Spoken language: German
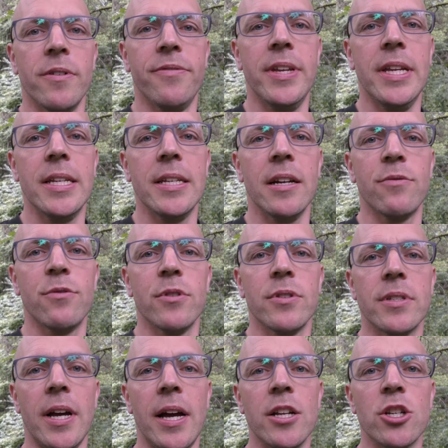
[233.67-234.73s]
vielen Dank
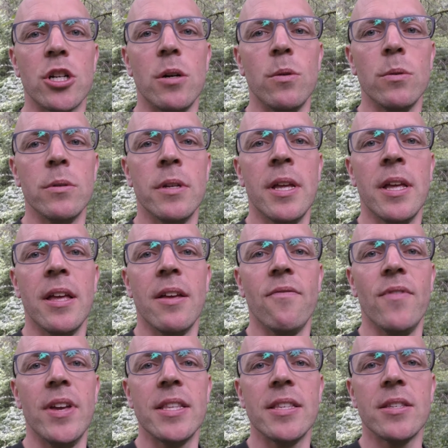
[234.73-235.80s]
fürs Reinschauen.
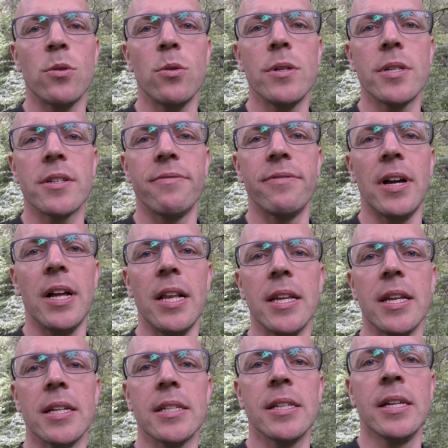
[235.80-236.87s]
Wenn es euch
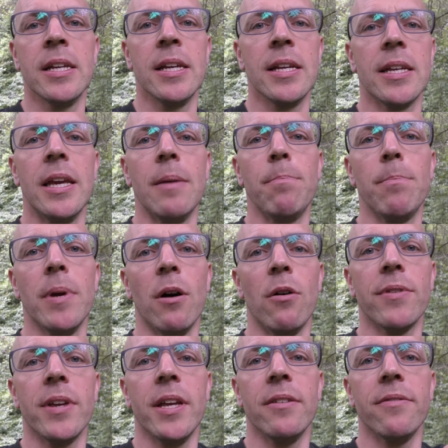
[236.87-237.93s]
gefallen hat, gebt mir
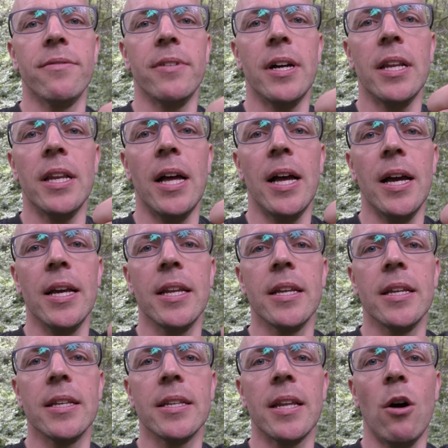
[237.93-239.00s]
auf jeden Fall
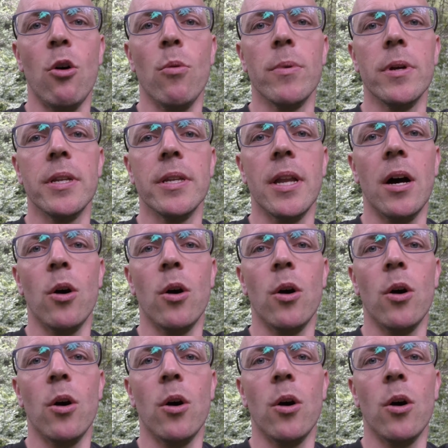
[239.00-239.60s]
einen Daumen nach